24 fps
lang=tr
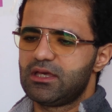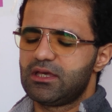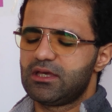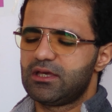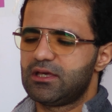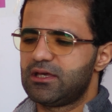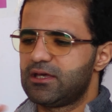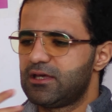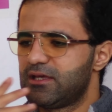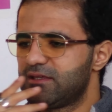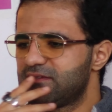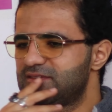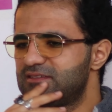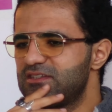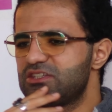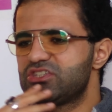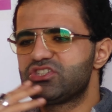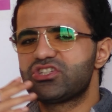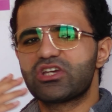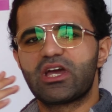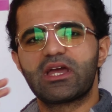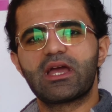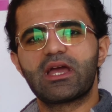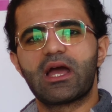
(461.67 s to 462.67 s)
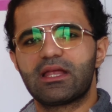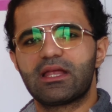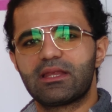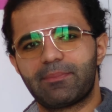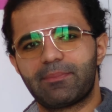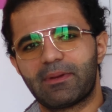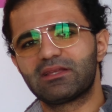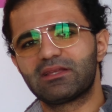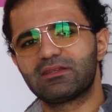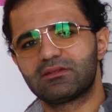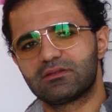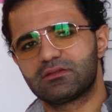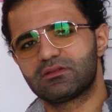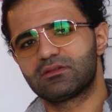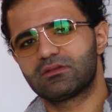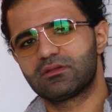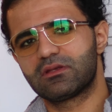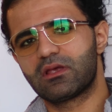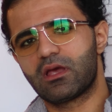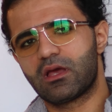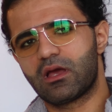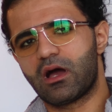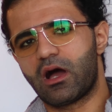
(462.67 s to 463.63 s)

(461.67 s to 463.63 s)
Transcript: E, ee, CGI hani ben e,